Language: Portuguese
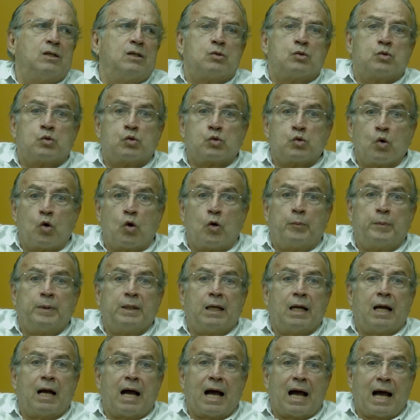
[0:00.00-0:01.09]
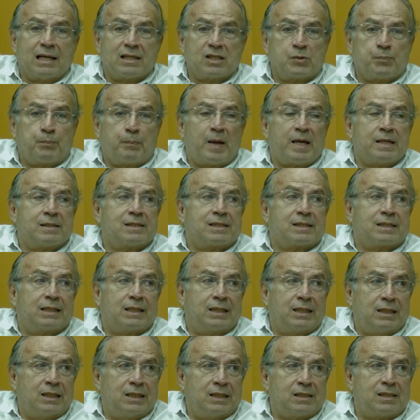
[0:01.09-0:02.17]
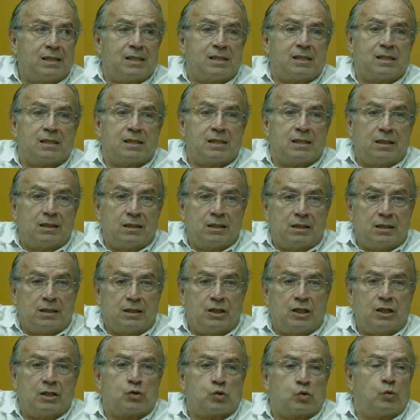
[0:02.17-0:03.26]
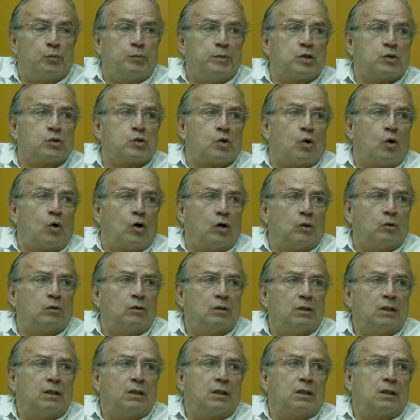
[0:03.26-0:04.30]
sobre as pesquisas de subsolo